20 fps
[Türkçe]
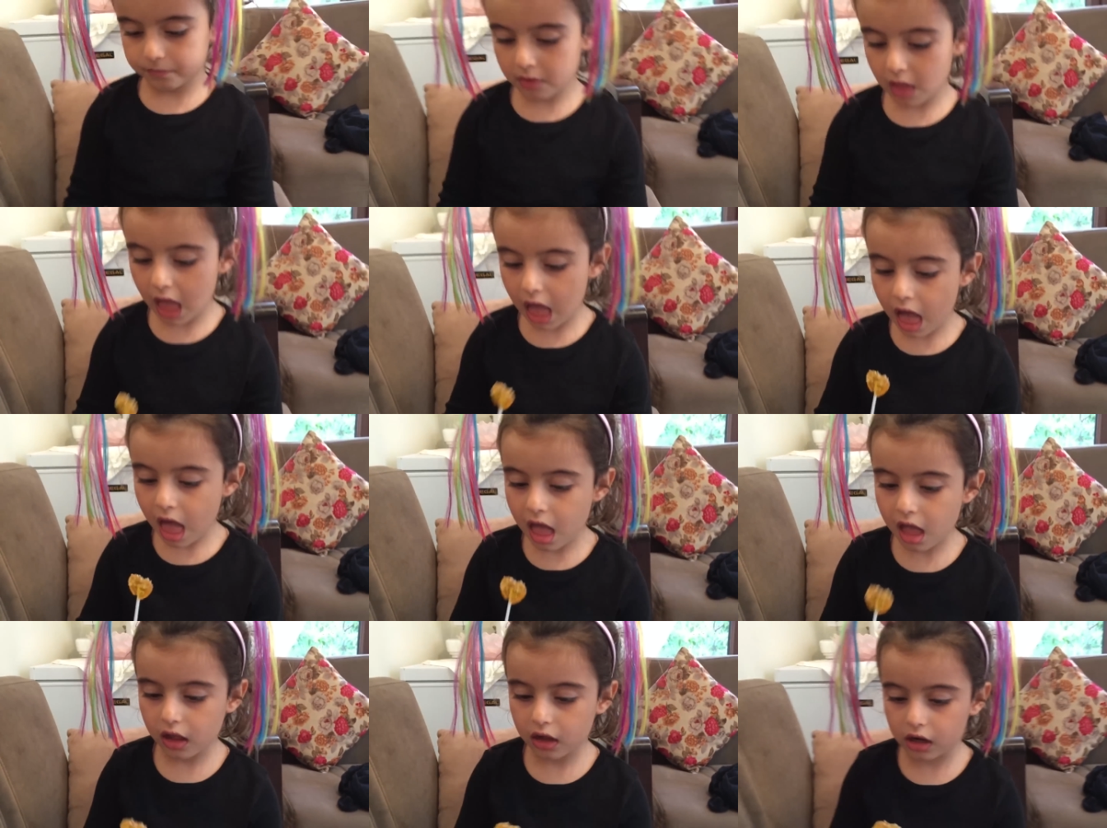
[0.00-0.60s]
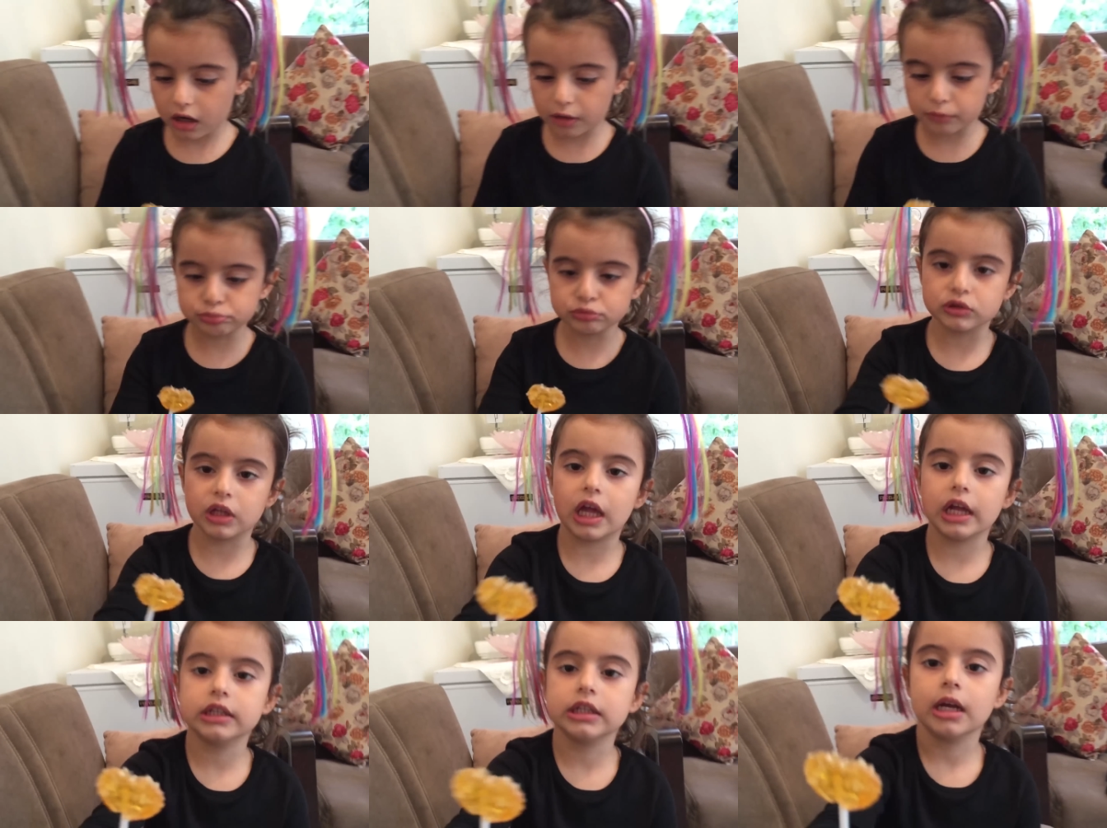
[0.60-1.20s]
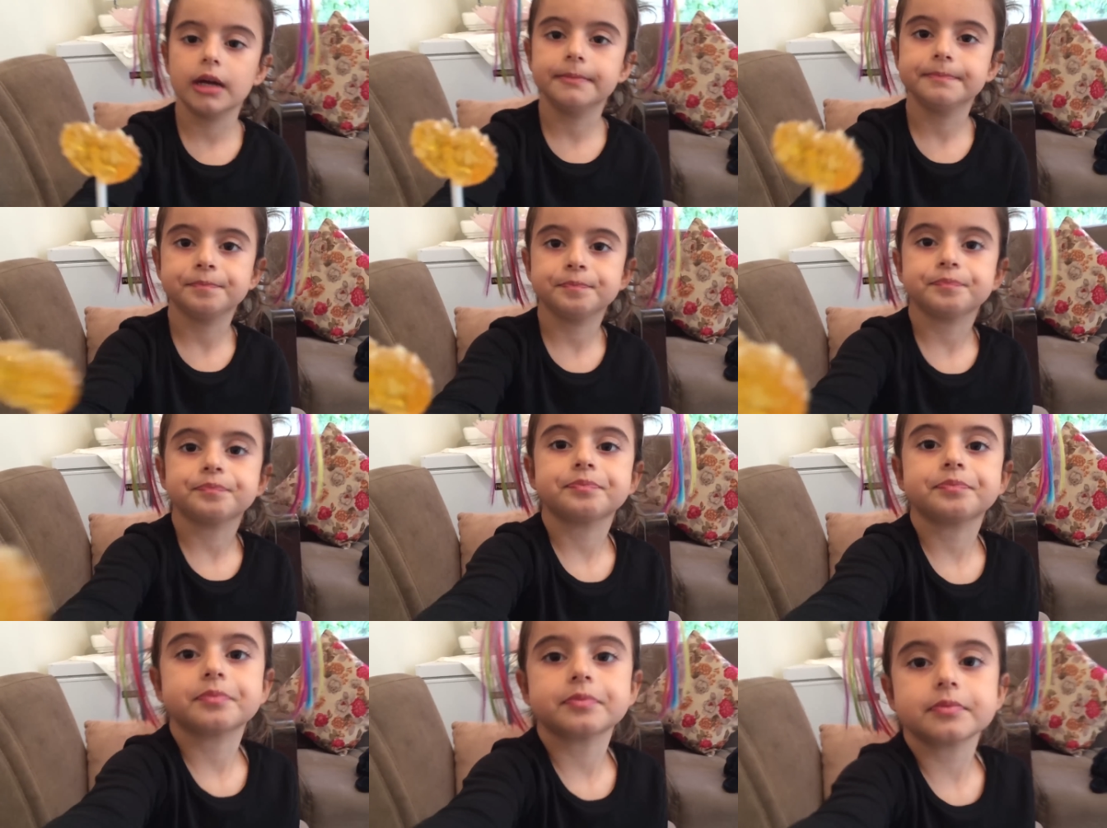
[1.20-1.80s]
şu anda. Abone.
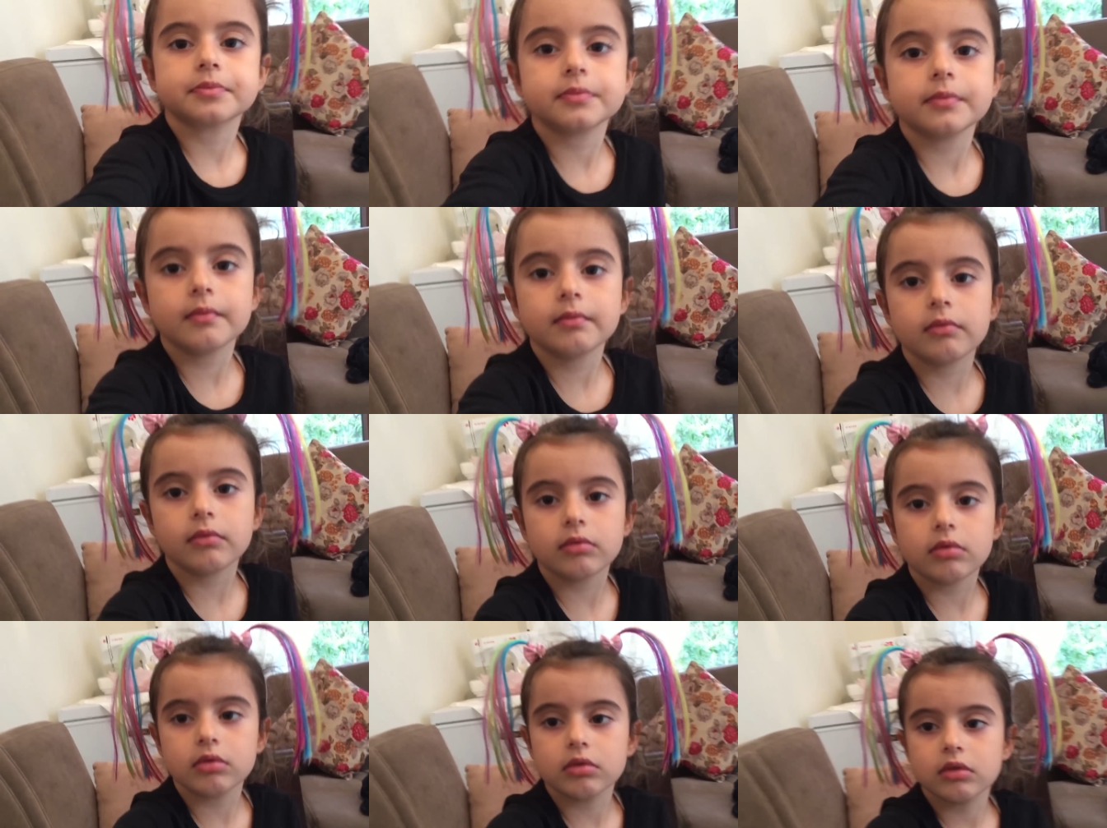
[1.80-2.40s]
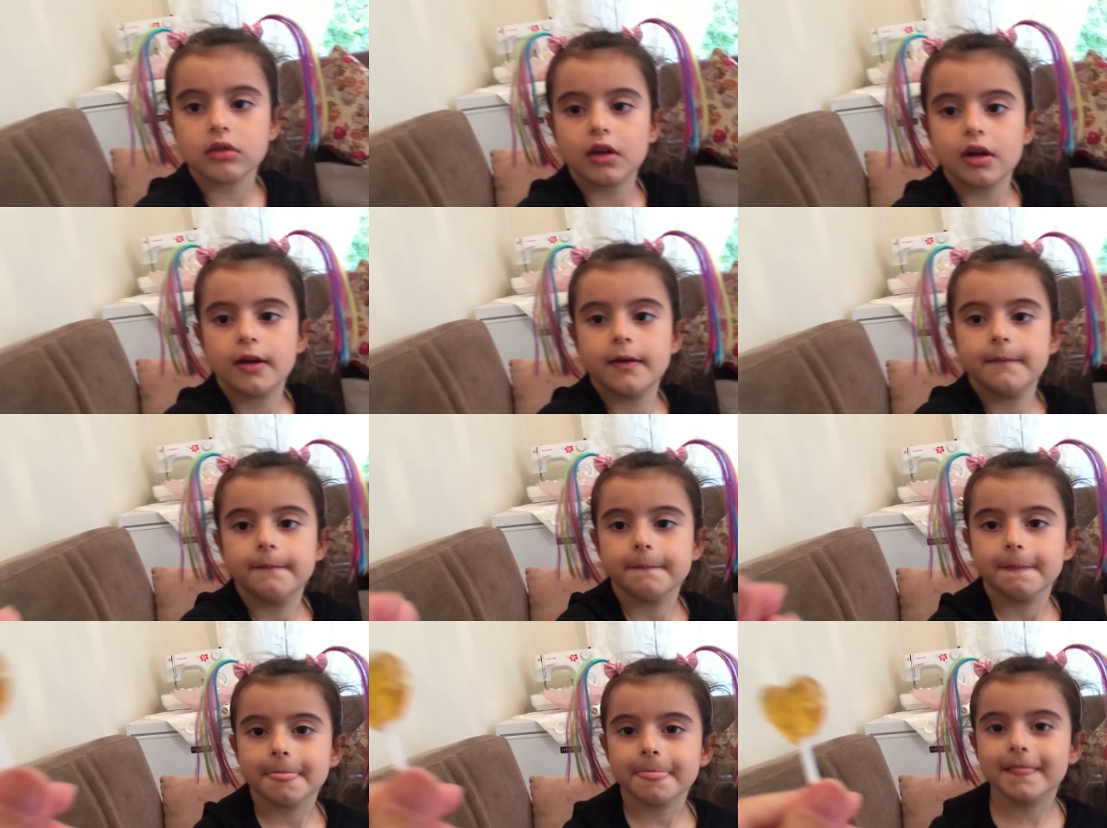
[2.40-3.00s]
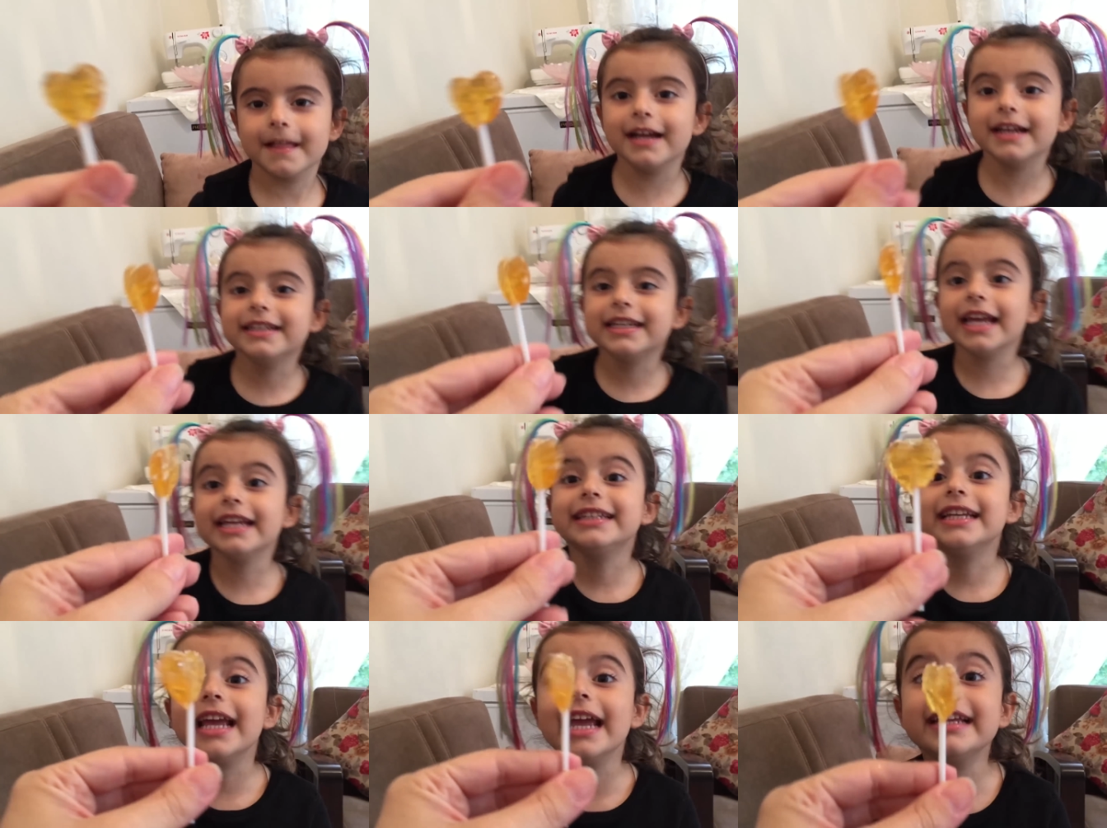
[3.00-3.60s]
Ama İstemiyorum
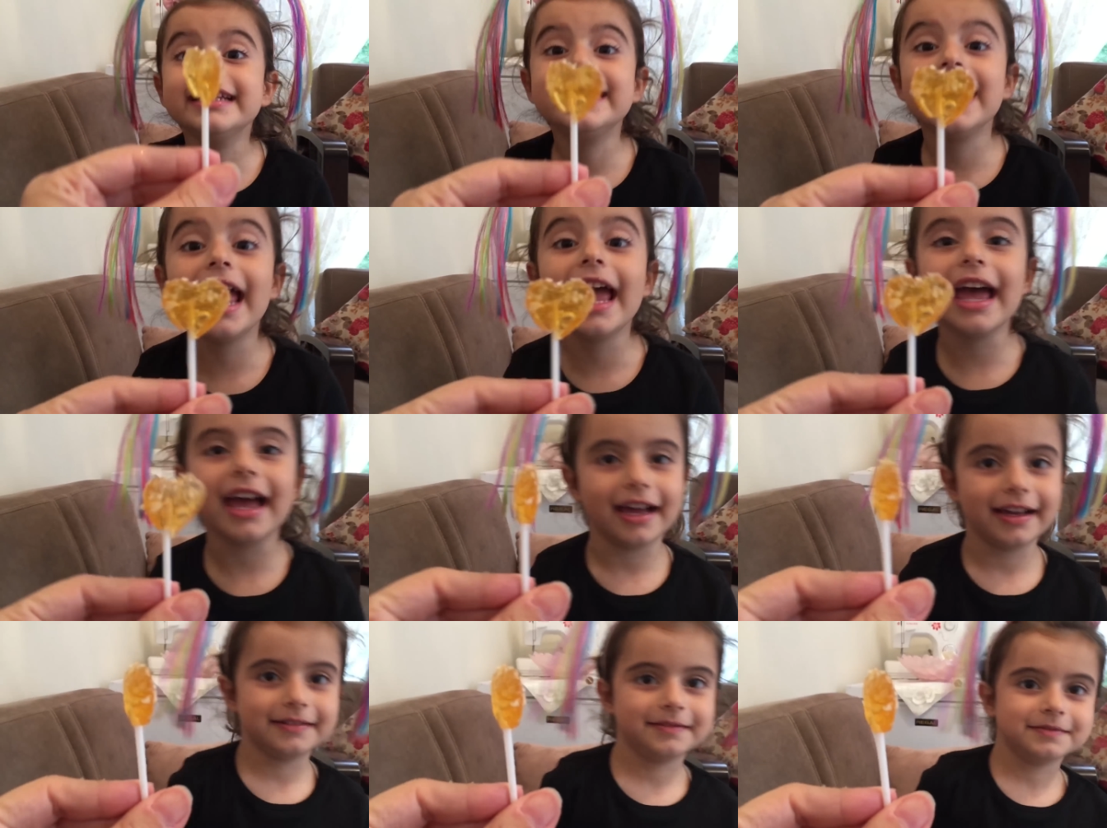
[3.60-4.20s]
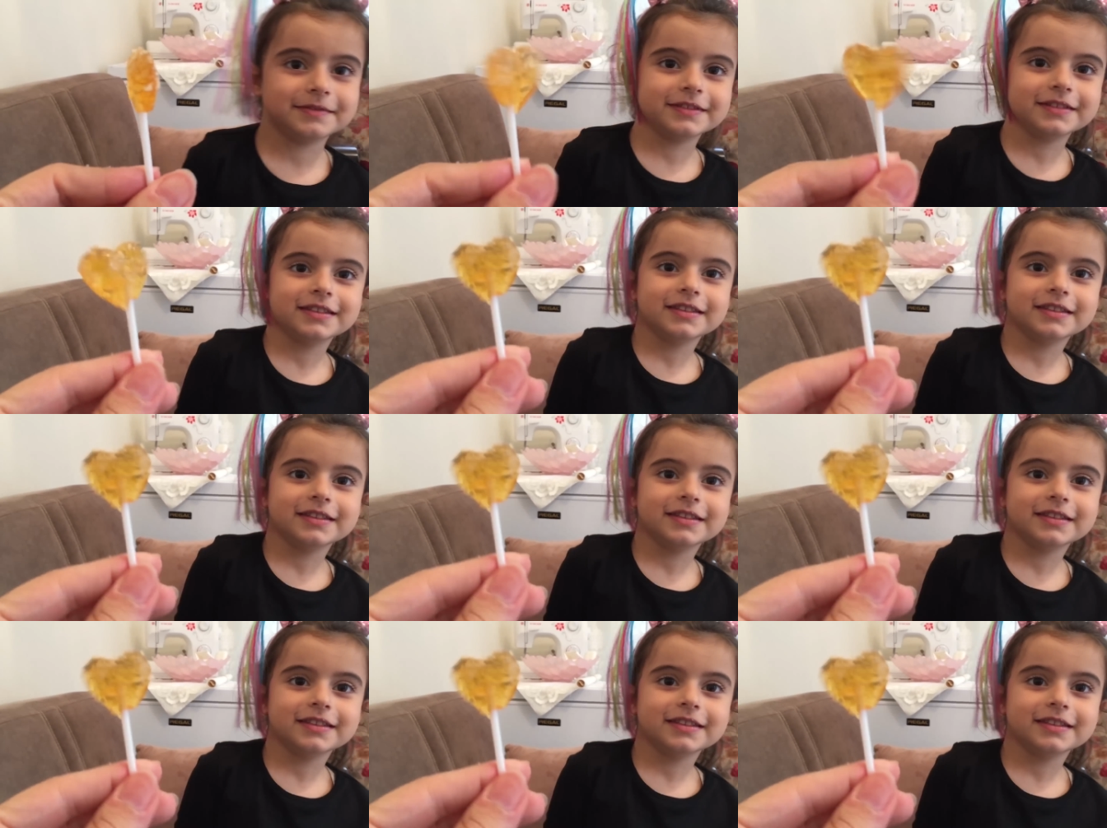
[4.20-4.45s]
anneciğim ya. Ye ye ye.